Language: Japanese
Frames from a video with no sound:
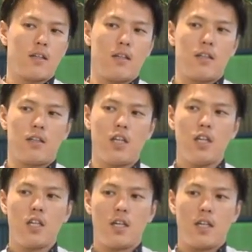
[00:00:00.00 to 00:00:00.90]

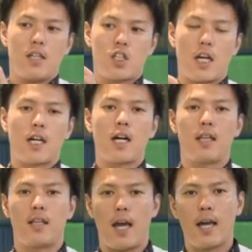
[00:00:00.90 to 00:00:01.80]
にしっかりかかっ
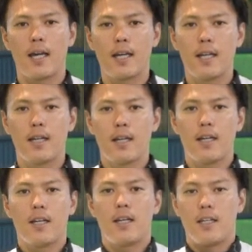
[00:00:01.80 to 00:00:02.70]
て
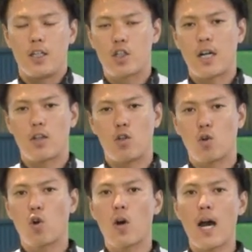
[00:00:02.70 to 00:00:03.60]
いくかというと
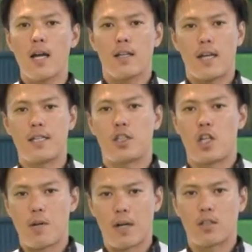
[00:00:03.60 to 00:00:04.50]
ころが大切にな
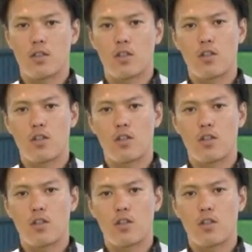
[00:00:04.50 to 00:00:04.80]
ります。